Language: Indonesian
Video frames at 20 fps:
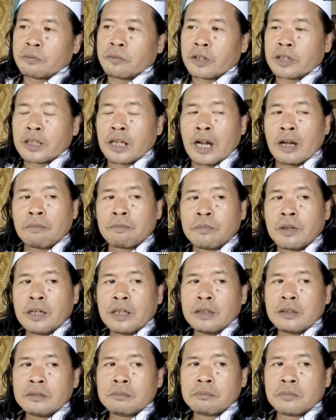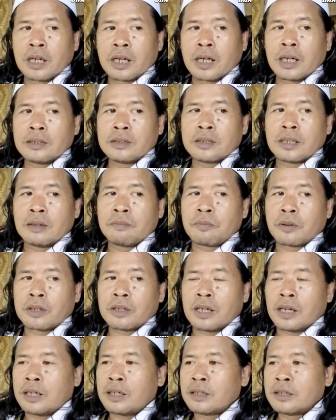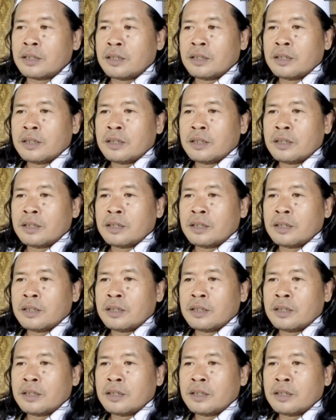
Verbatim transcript: itu seperti apa bahkan saya pernah